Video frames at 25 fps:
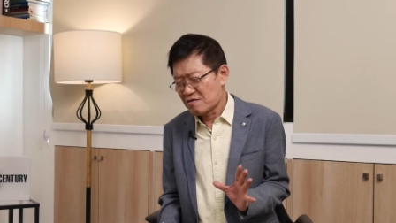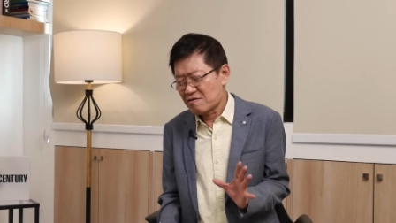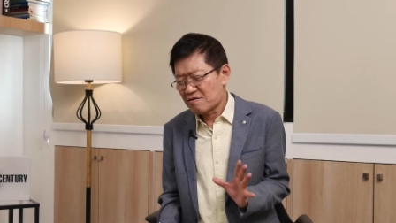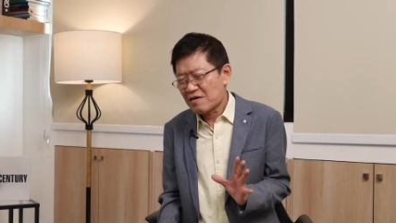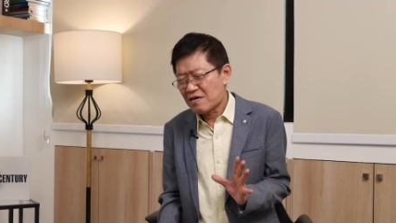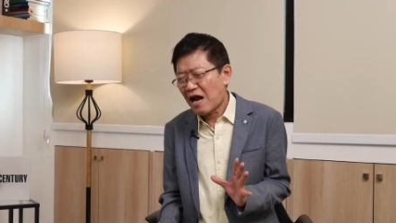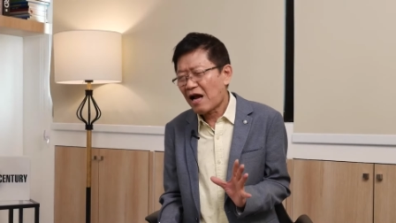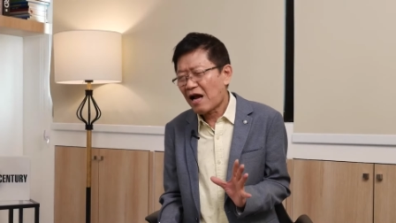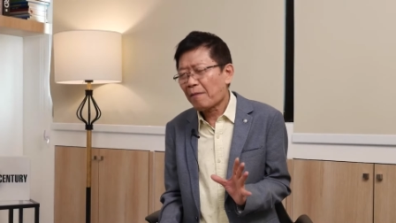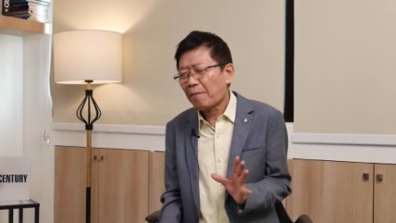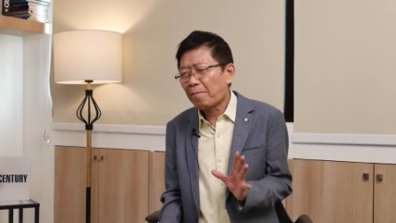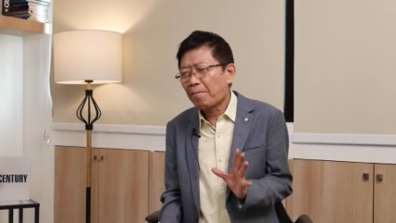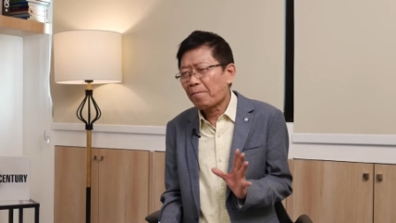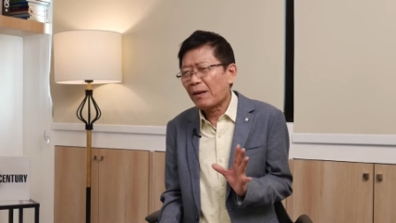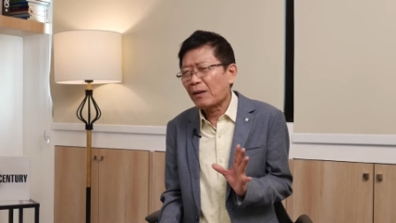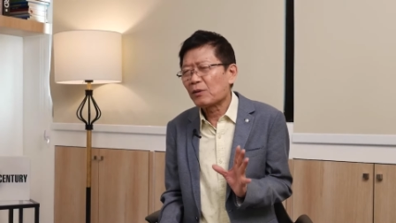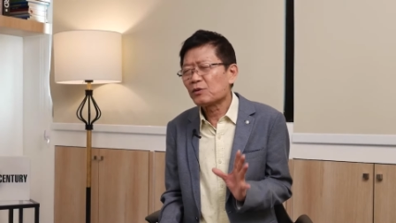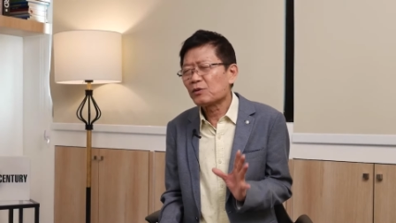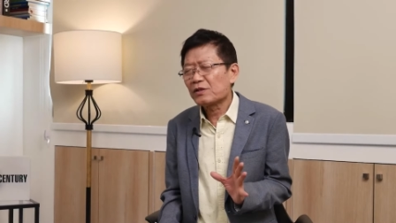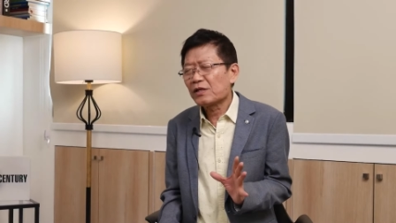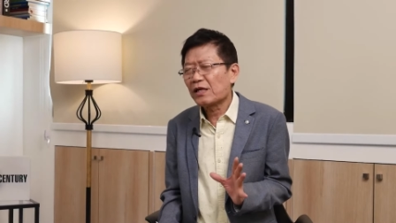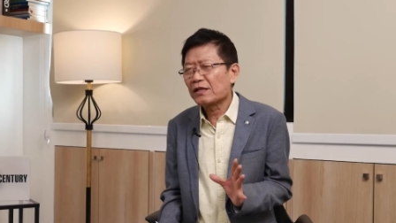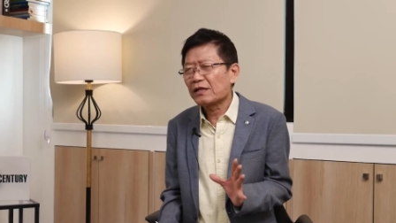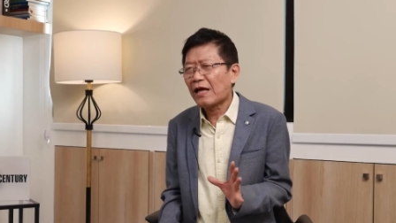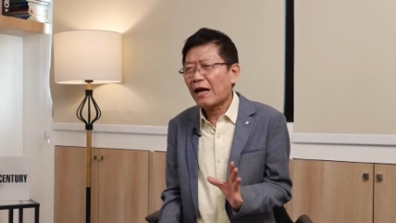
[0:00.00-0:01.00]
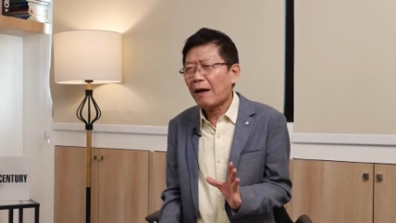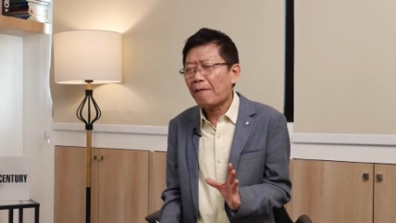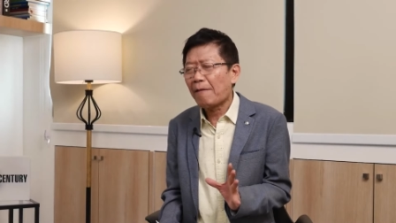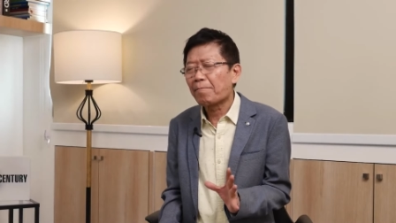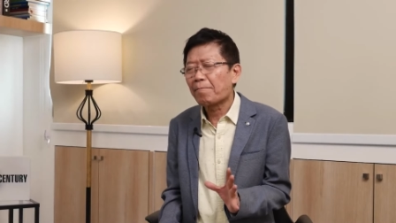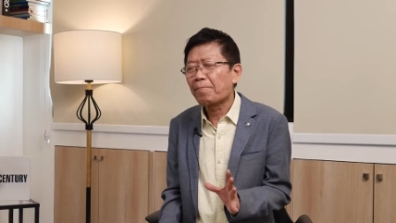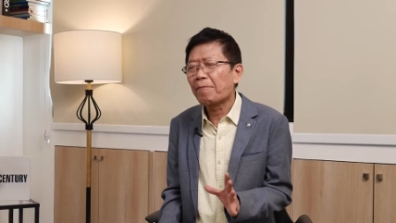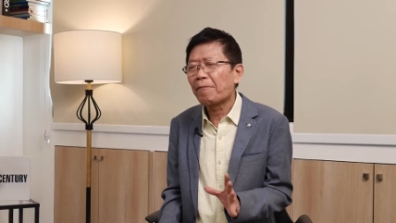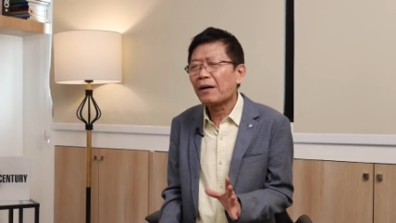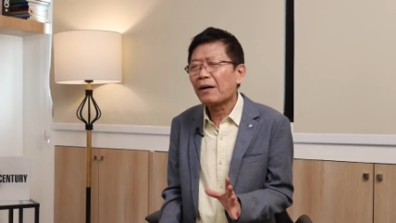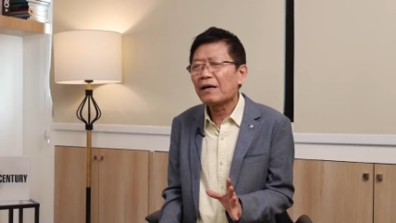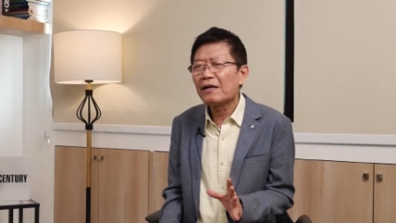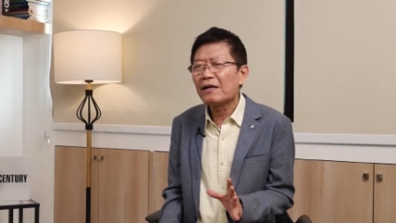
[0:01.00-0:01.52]
นักมนุษยธรรม
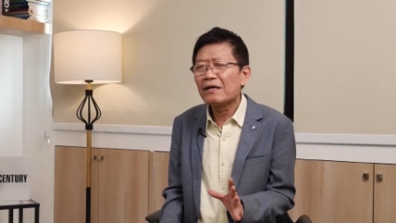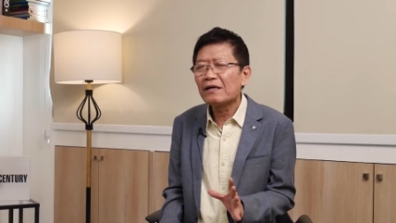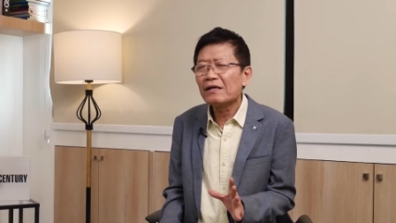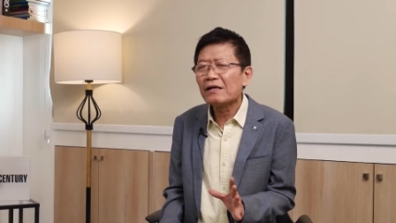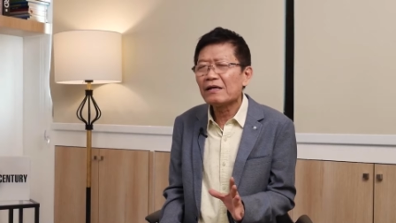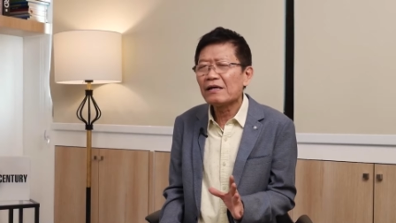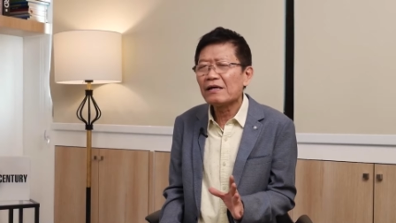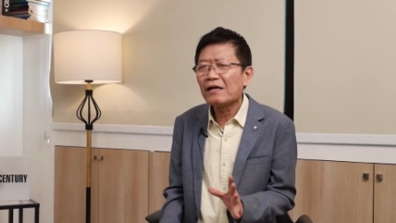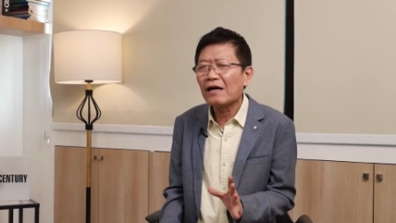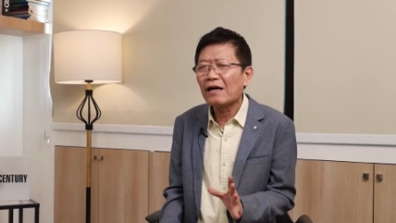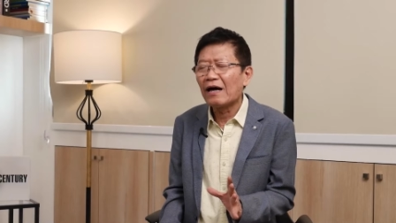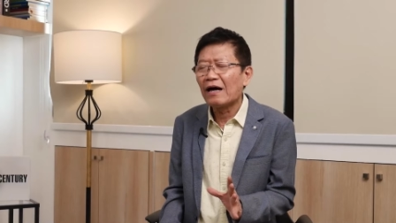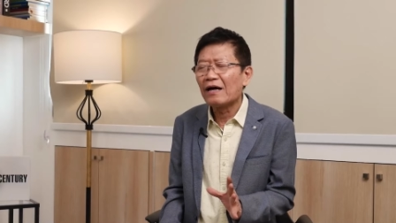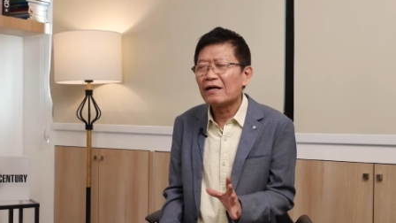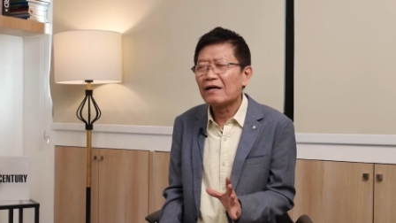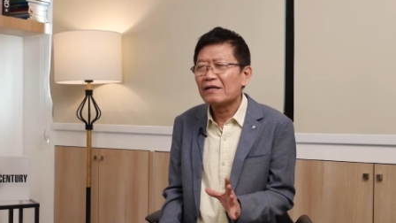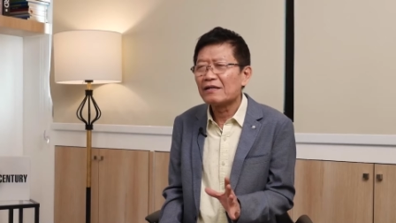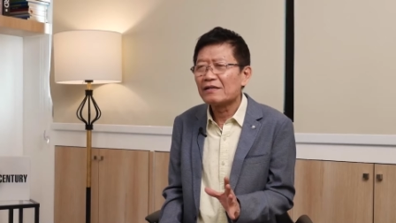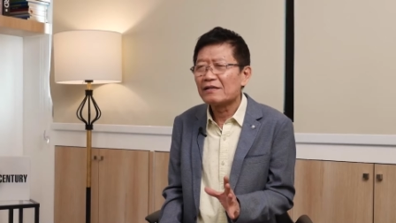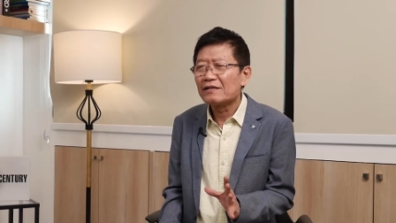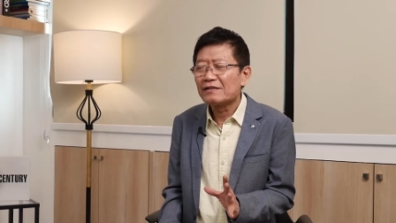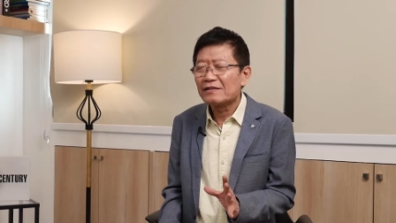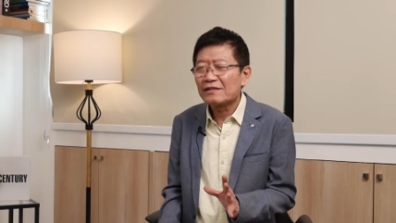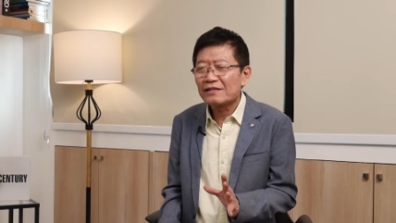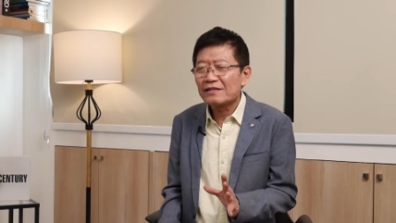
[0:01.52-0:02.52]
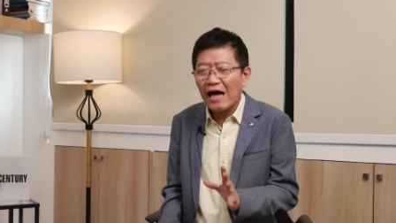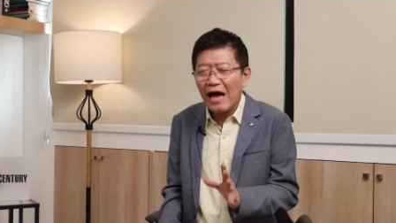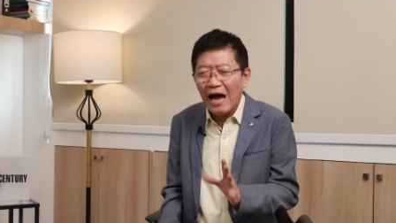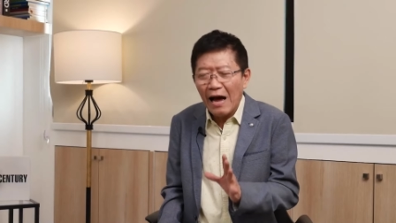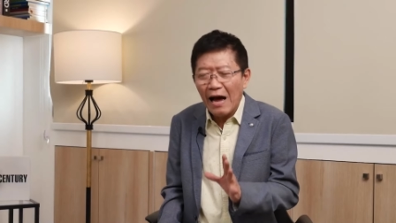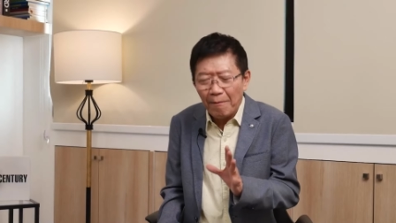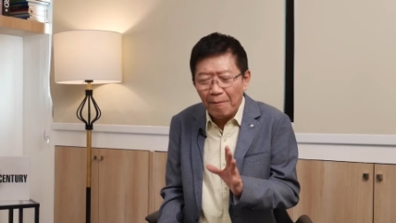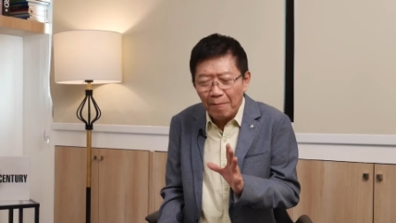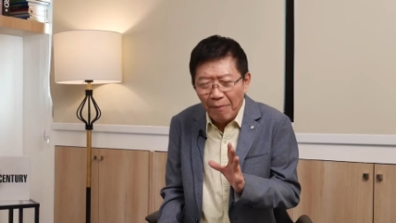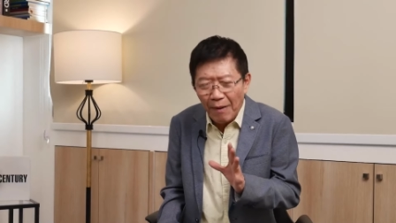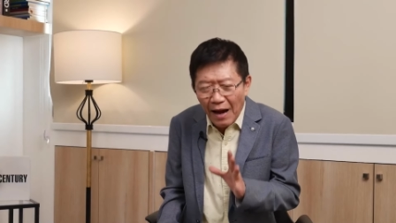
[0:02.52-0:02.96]
เพื่อสร้าง